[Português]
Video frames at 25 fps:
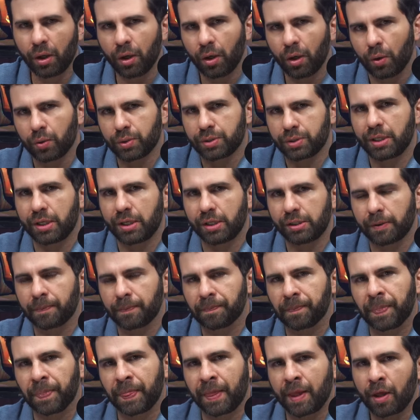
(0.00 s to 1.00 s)
Ou seja,
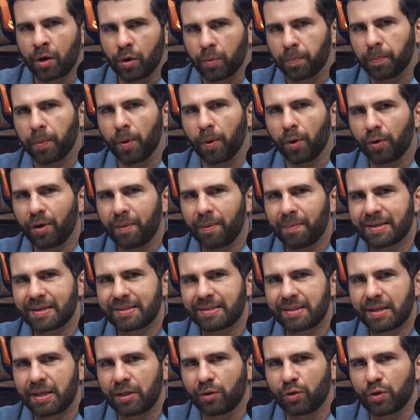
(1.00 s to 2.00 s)
o Polo
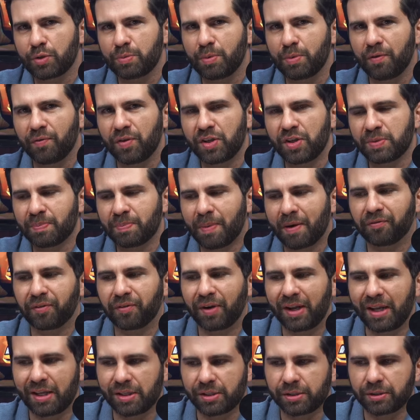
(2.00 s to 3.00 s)
MSI 2020 para
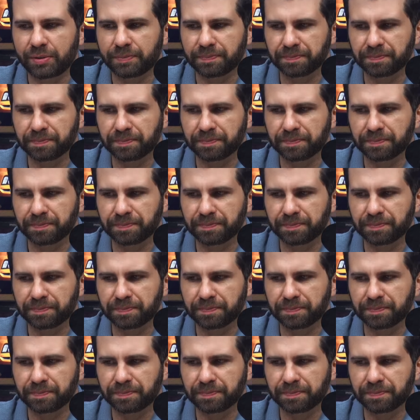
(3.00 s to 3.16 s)
frente